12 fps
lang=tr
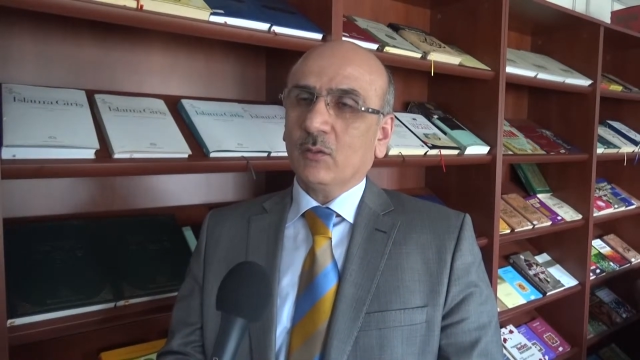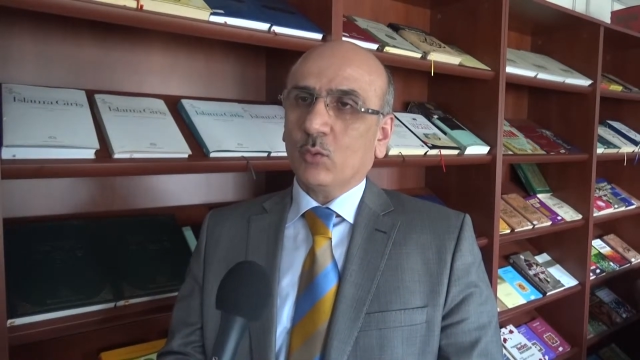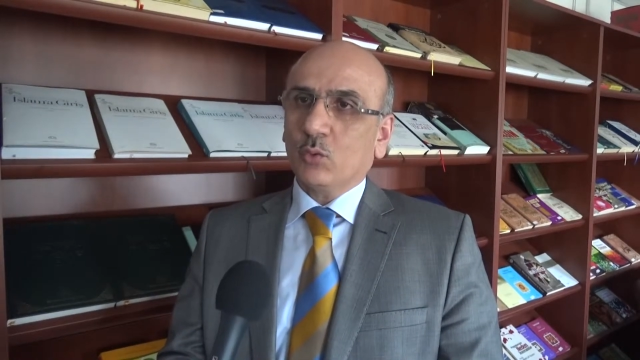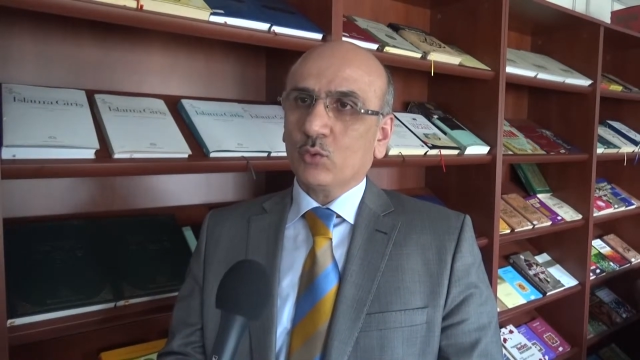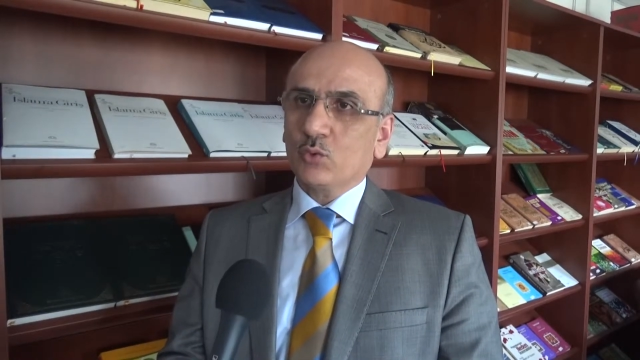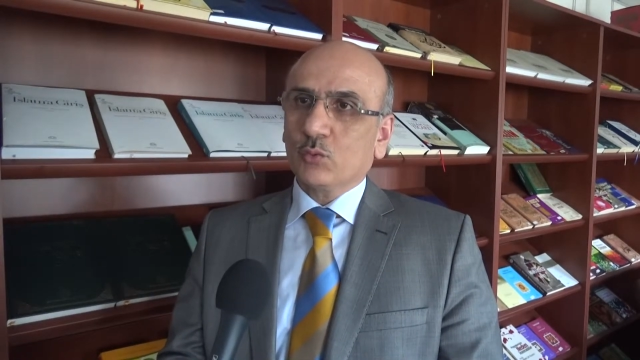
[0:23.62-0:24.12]

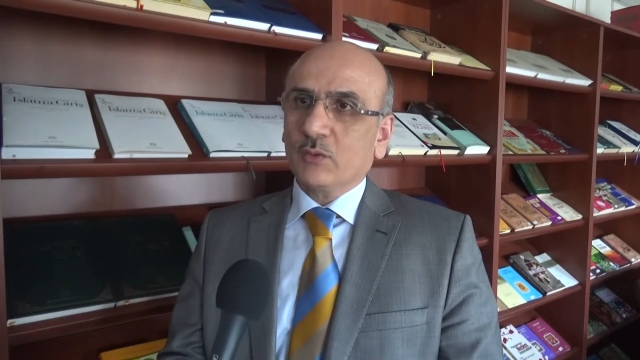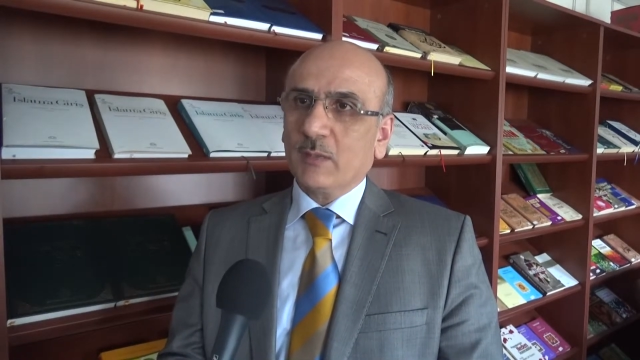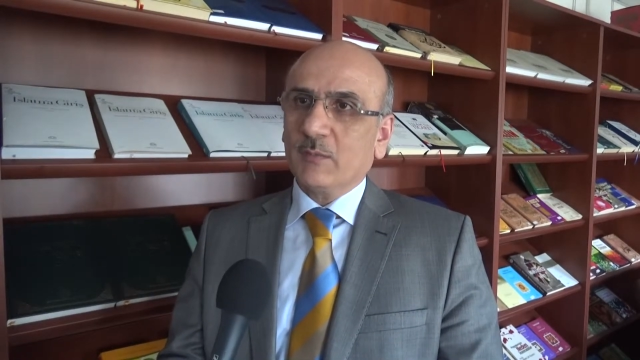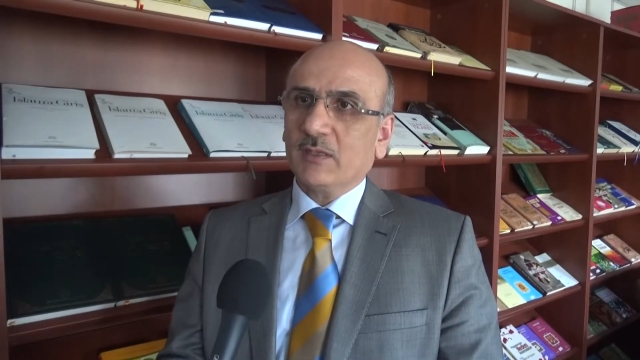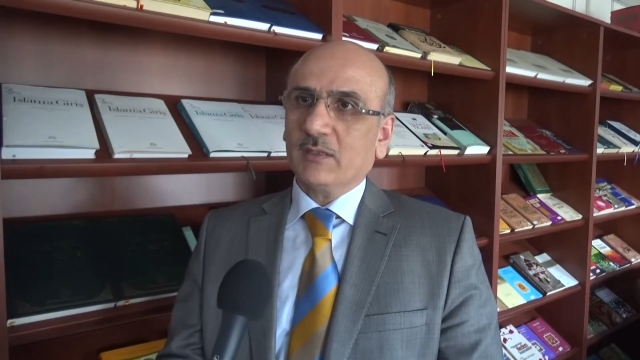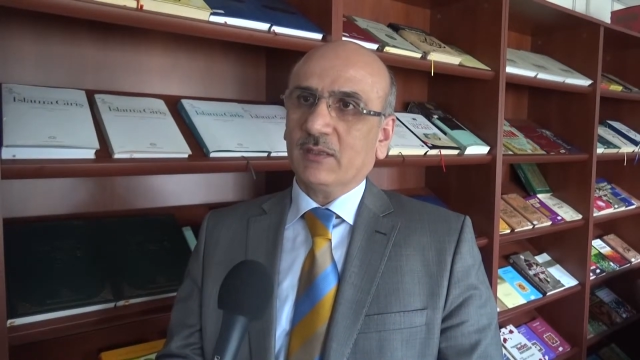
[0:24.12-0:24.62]
oruç
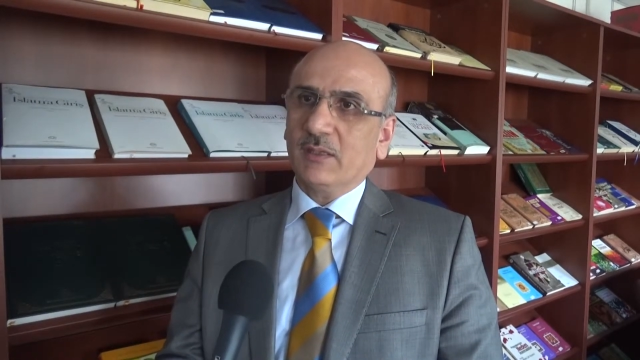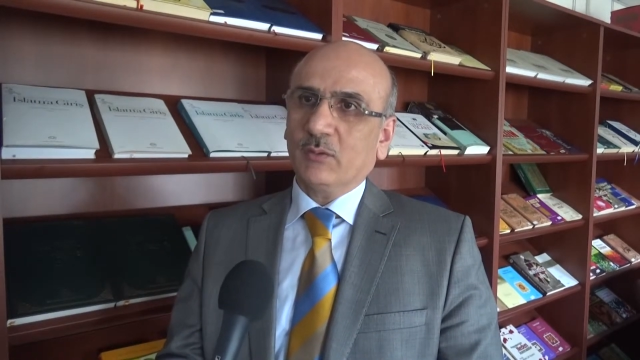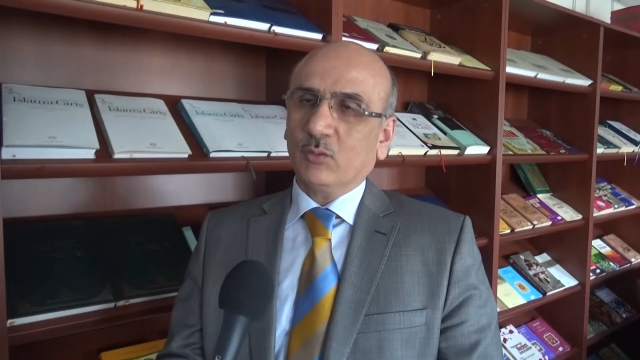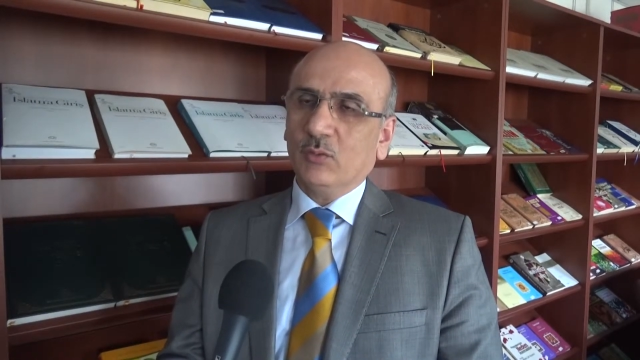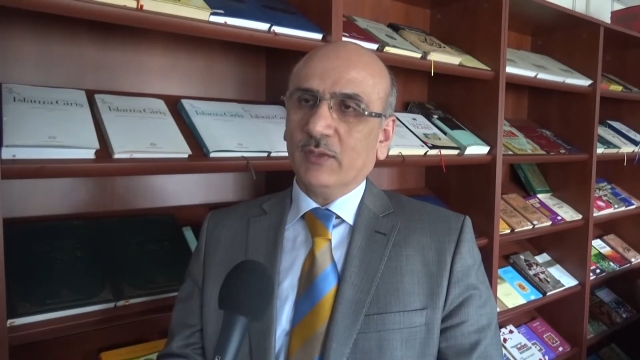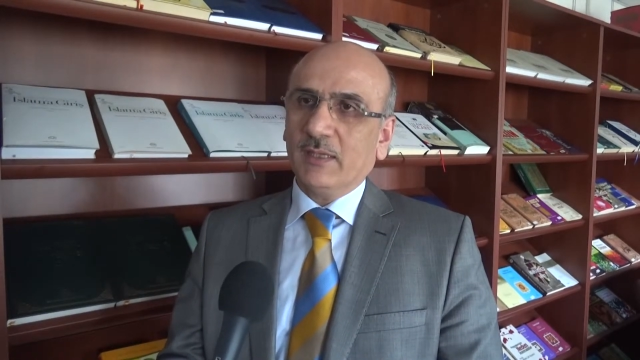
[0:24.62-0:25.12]
tutamadıkları
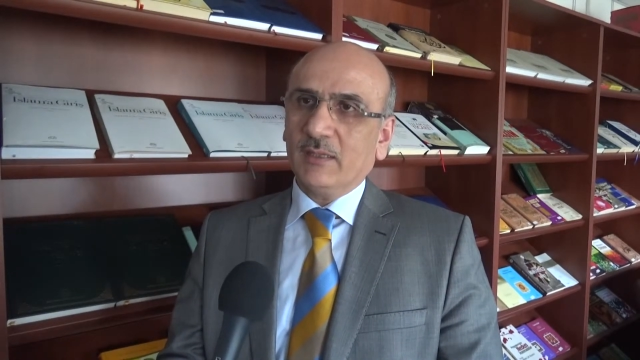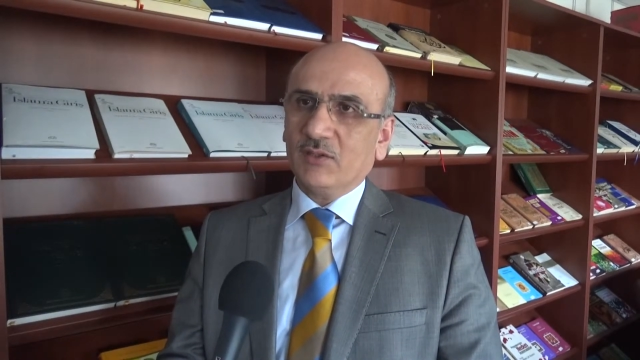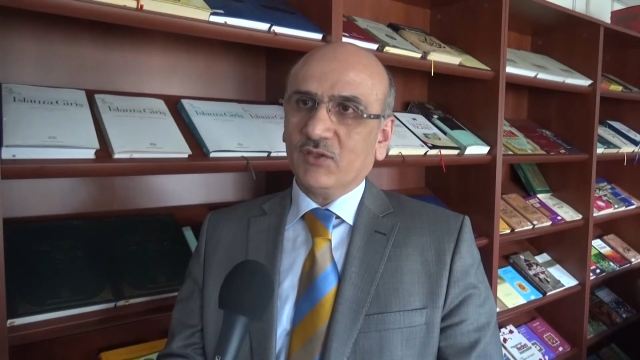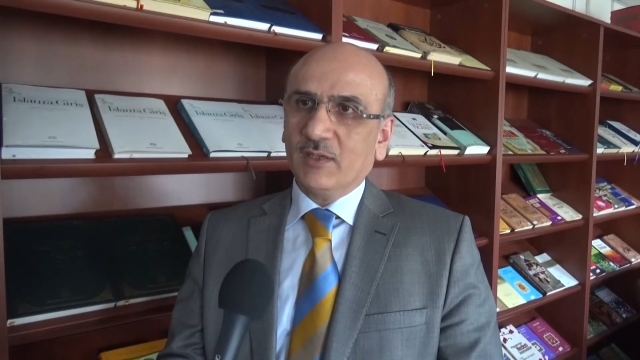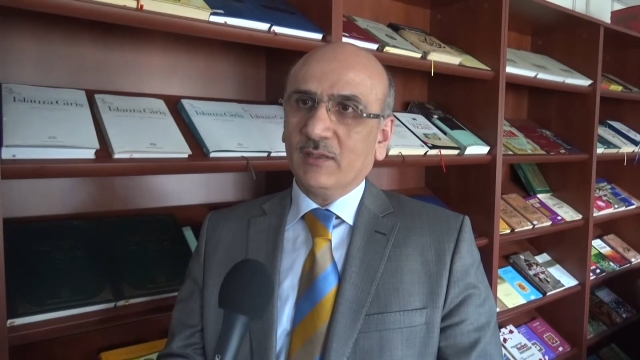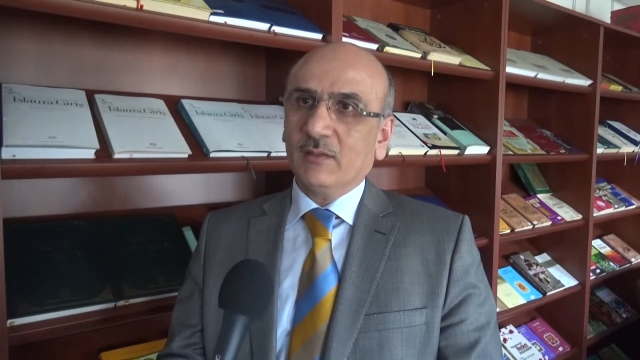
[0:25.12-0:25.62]
günler
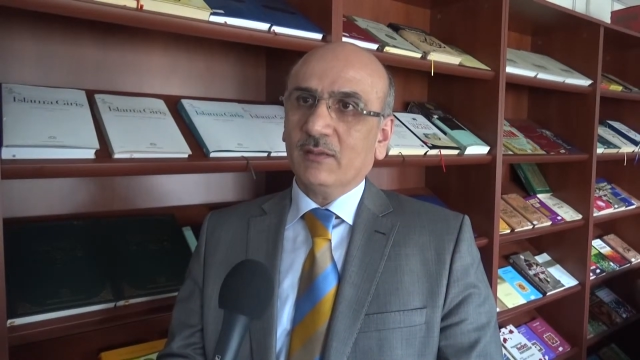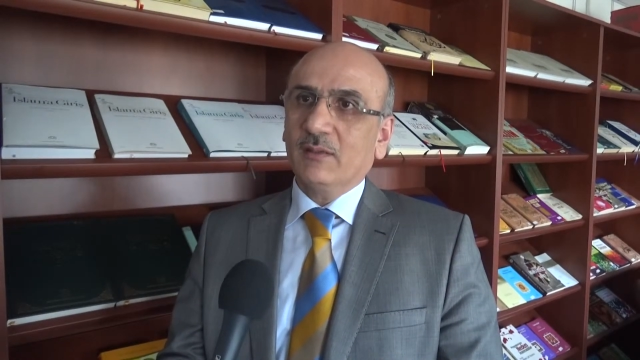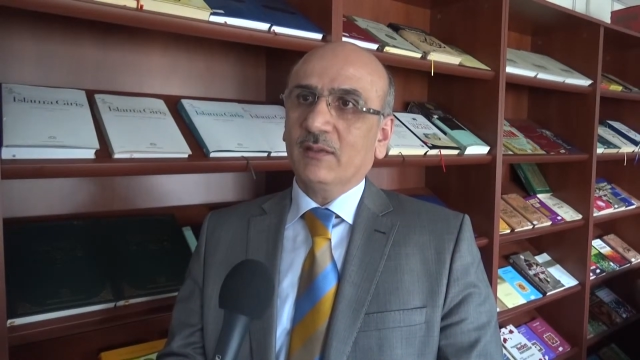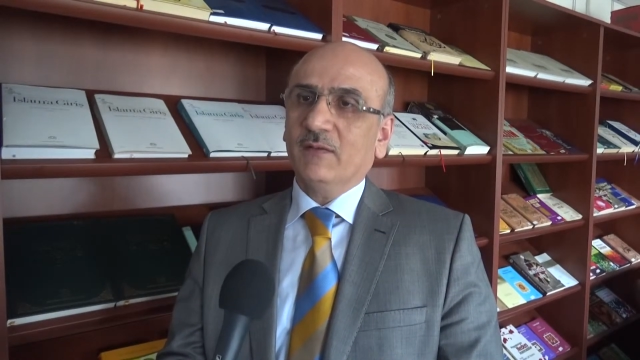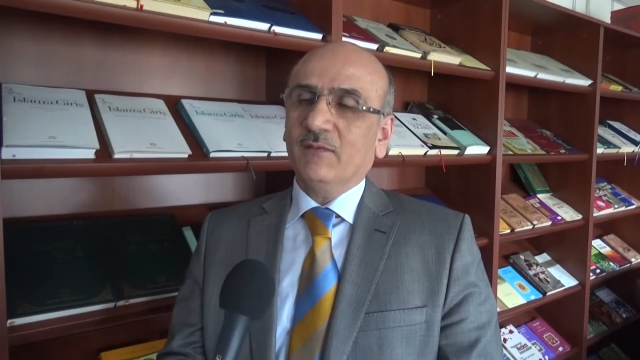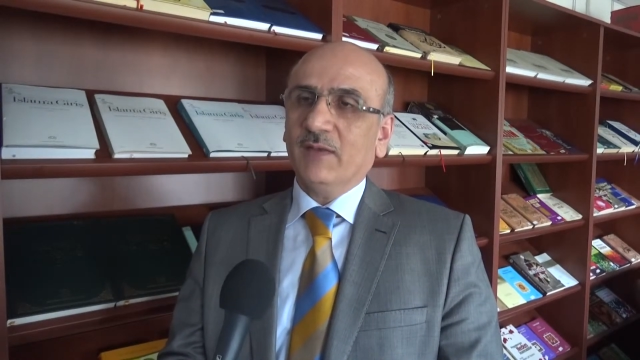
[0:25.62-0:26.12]
için
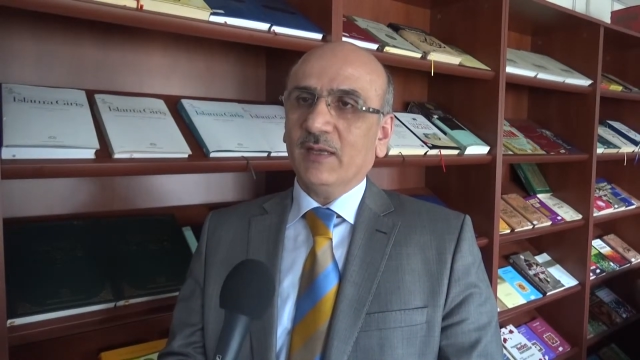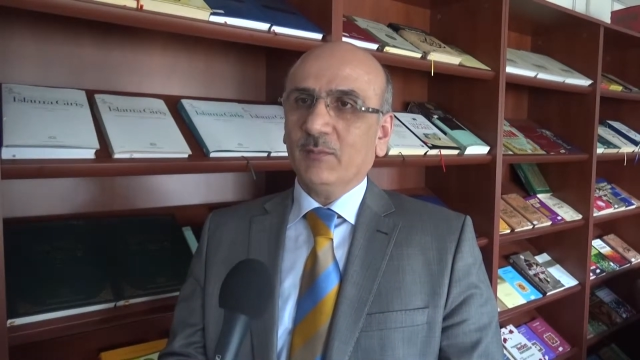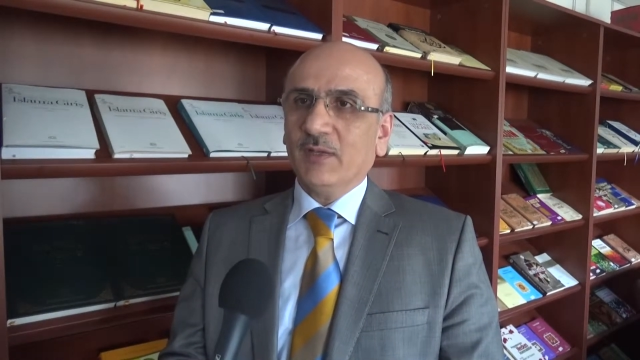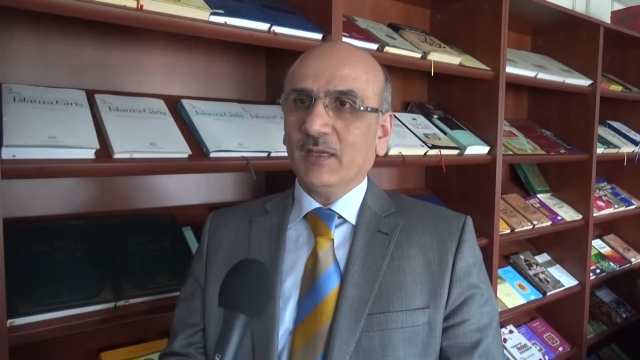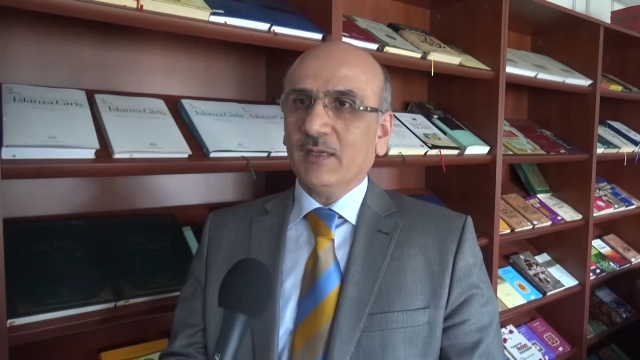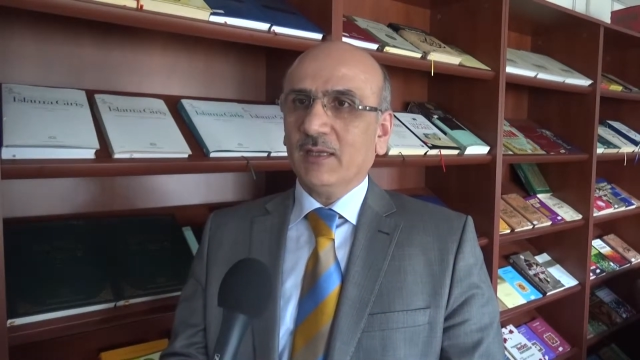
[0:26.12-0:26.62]

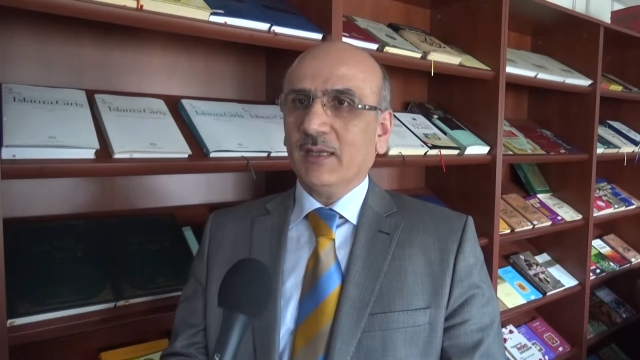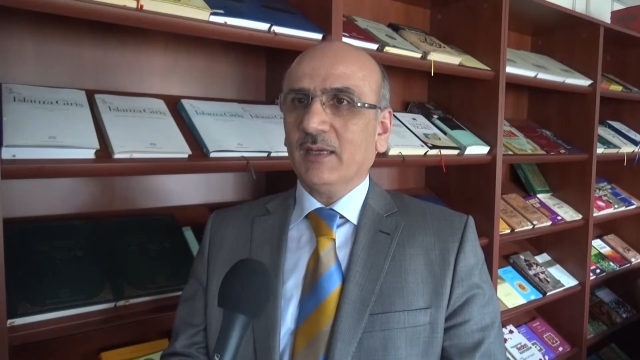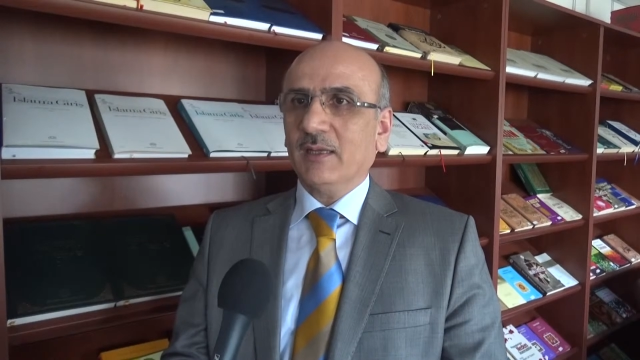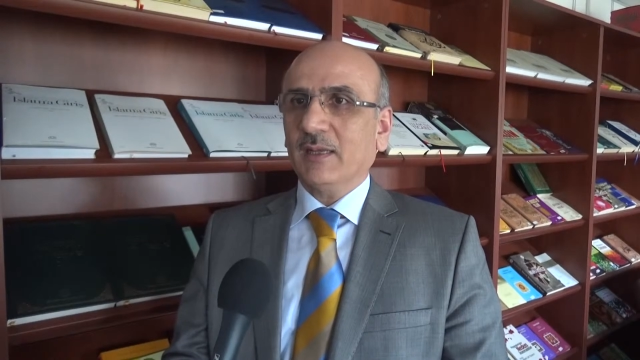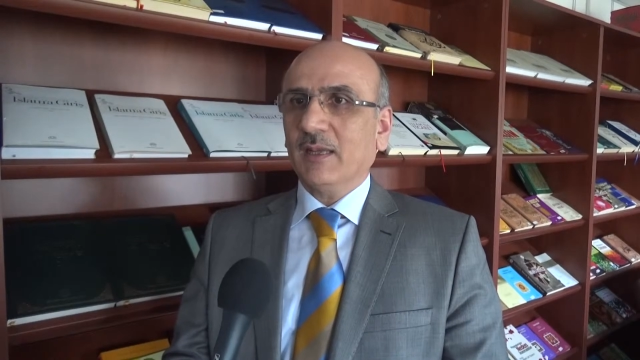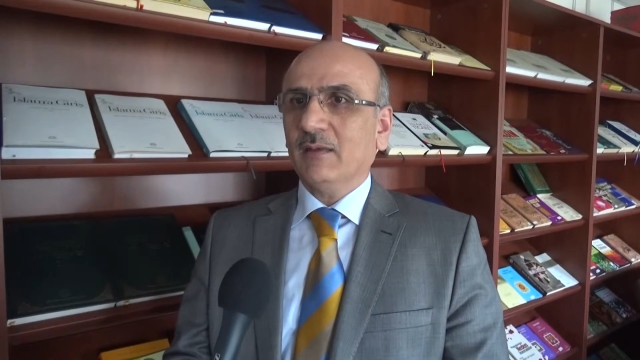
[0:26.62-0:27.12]
vermeleri
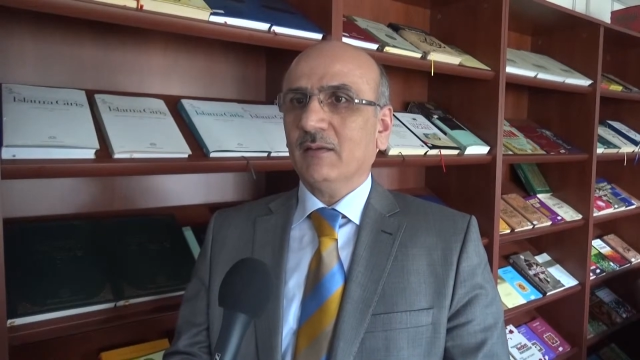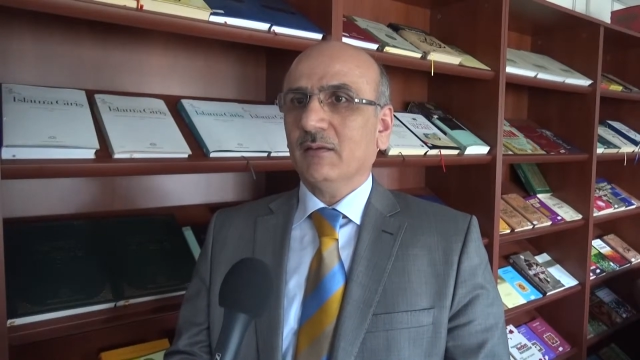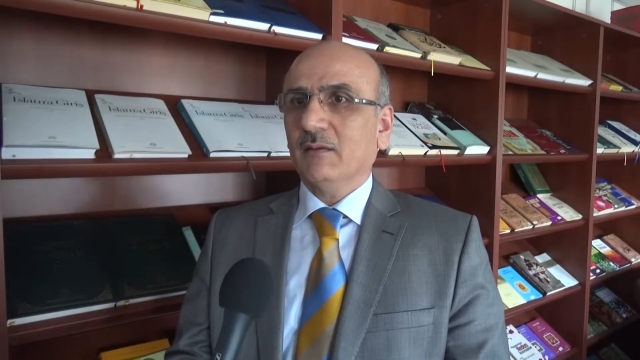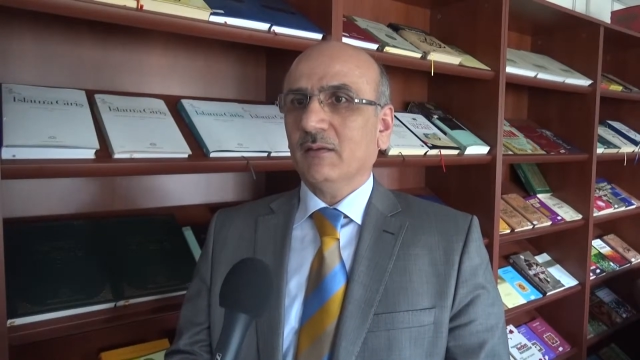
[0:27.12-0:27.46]
gereken